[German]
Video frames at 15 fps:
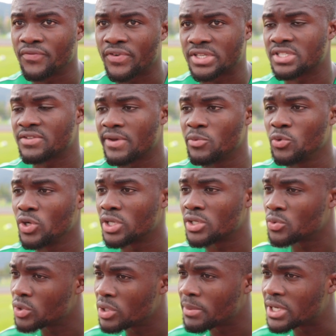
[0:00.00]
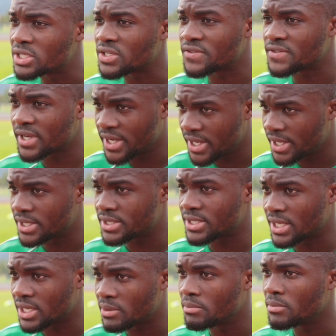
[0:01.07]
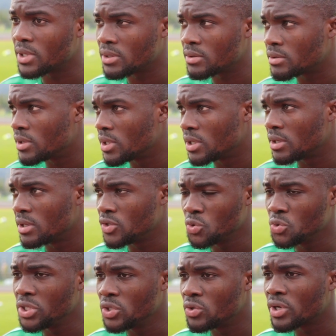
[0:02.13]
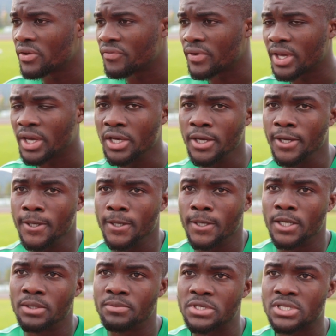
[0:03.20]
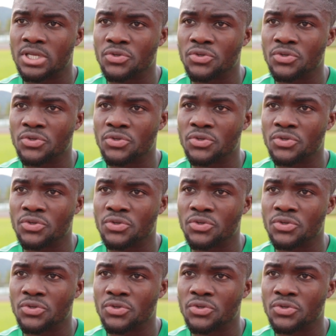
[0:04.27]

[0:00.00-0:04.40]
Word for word: fast zwei Monate ohne Mannschaftstraining jetzt seit dem äh, Juni ungefähr, ähm, ist